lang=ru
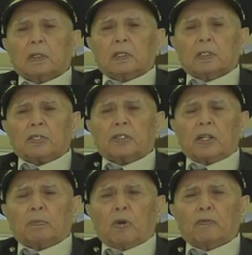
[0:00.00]
На
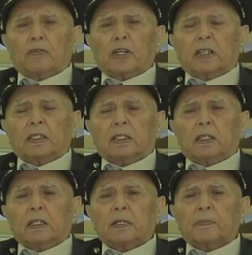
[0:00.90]
седьмом
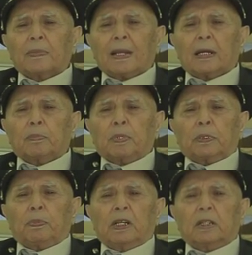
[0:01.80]
вылете
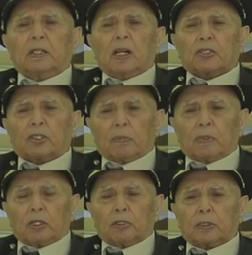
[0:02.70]
подбили наш
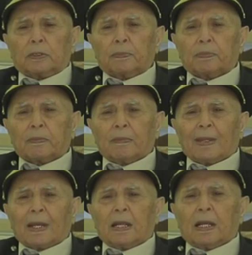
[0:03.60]
самолет
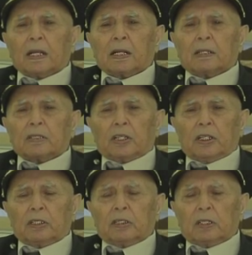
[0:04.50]

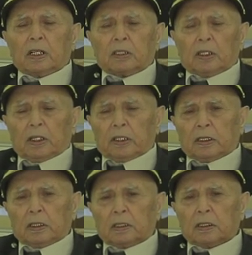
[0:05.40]
зенитной
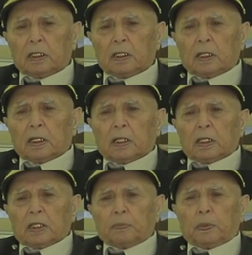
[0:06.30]
артиллерии.
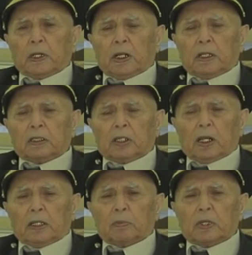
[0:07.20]
И
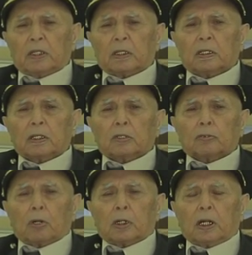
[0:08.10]
перелетели мы
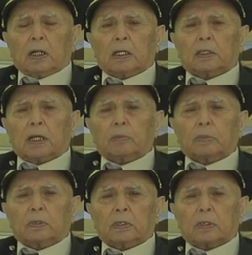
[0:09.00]
только там
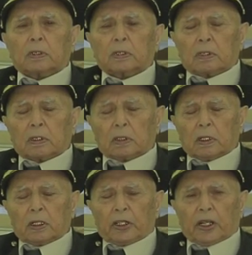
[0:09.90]
э,
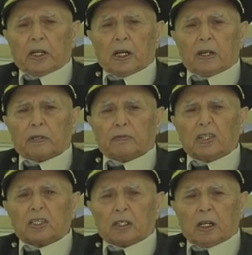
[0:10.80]
река
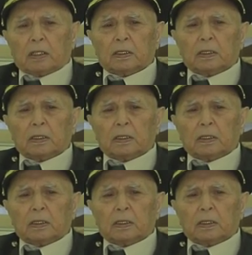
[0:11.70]
Висла